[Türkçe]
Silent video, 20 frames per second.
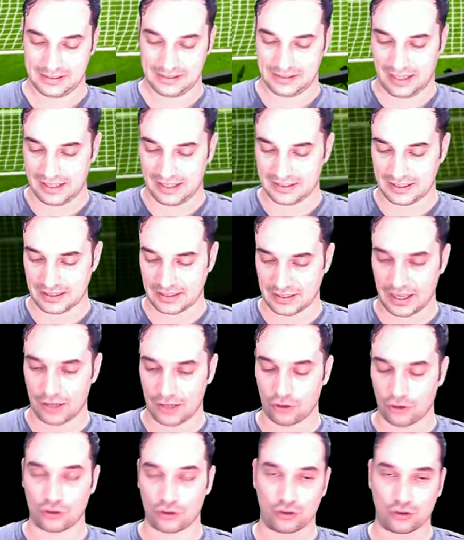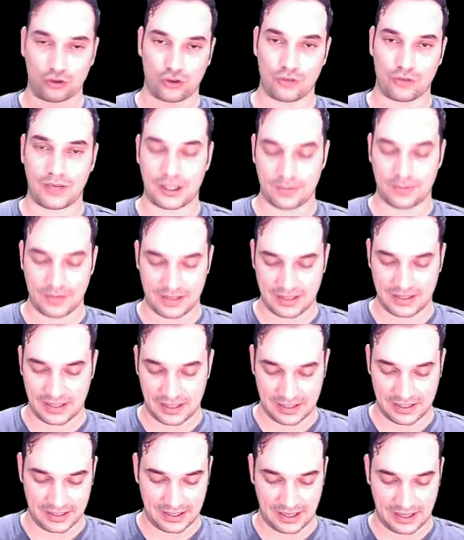Neyse sağlık olsun. Şu maç bitsin de
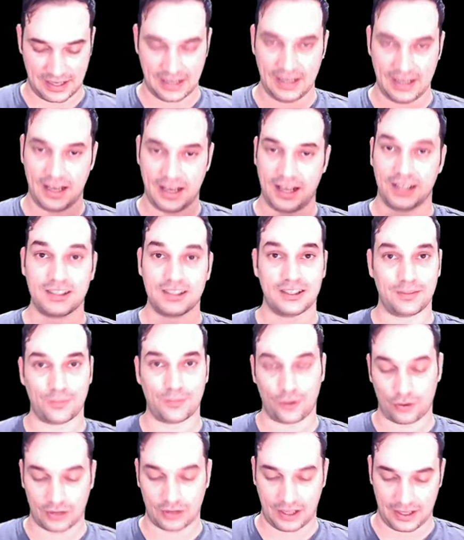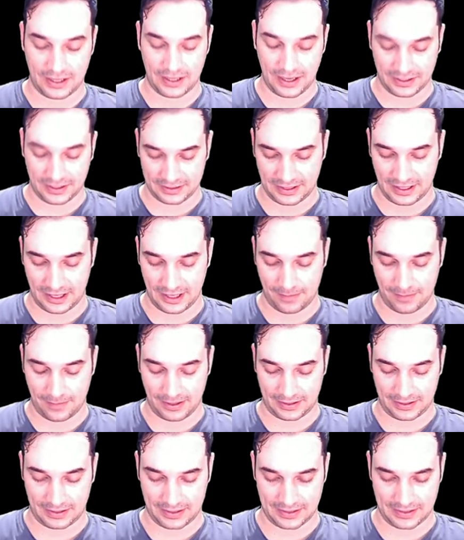sizlere aldığım notları aktarayım
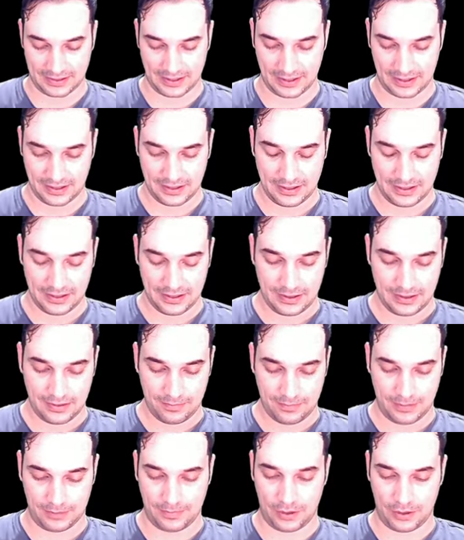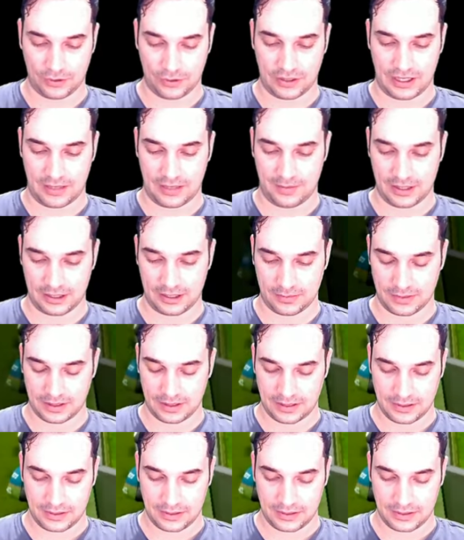arkadaşlar. Bitmek üzere maçımız.